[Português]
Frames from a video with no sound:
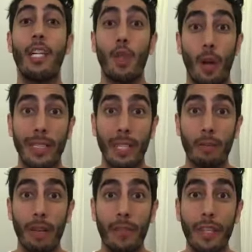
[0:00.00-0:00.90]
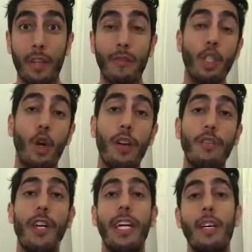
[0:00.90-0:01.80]
Toda segunda-feira tem um vídeo
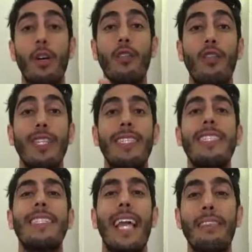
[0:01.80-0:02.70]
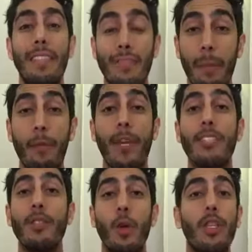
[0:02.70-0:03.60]
novo. E quando você se inscreve, você fica por
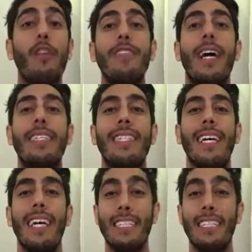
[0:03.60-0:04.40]
dentro de toda novidade.